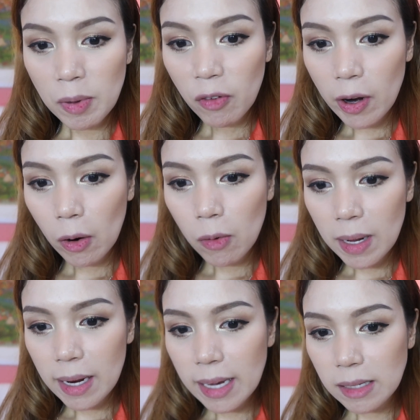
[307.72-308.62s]
So, before ako
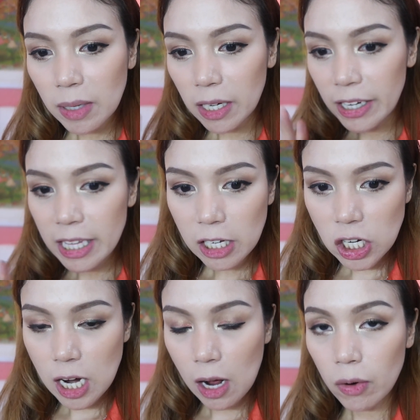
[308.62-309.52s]
umalis,
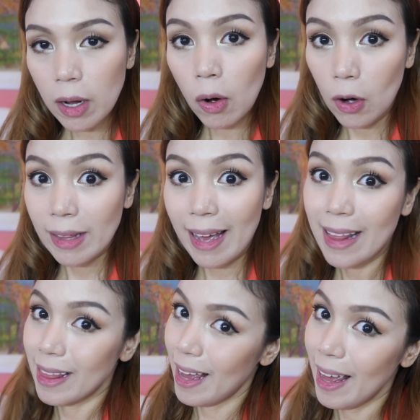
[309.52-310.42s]
mag-retouch lang ako ng konti
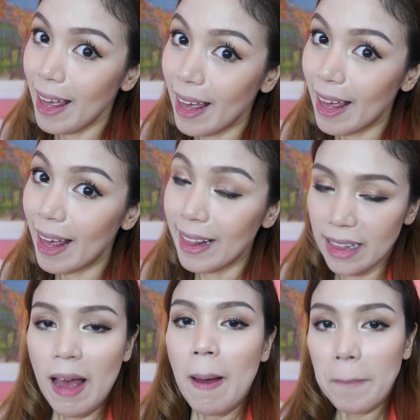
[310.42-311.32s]
and then,
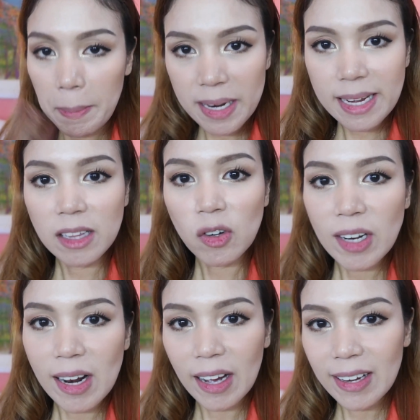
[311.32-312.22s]
babalikan ko
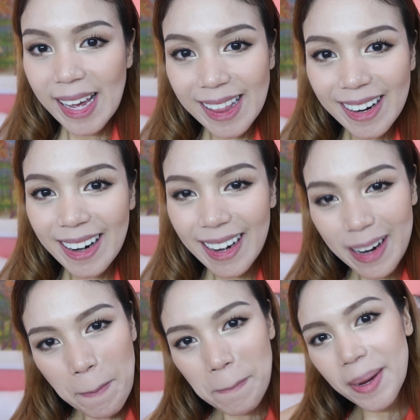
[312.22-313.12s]
na lang kayo later.
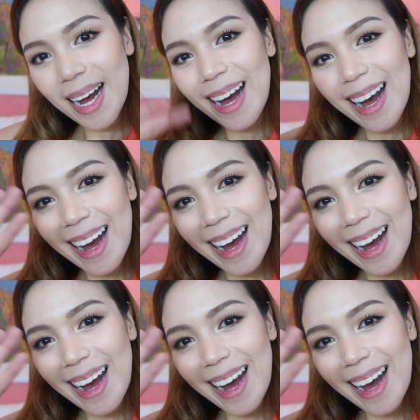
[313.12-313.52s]
Bye!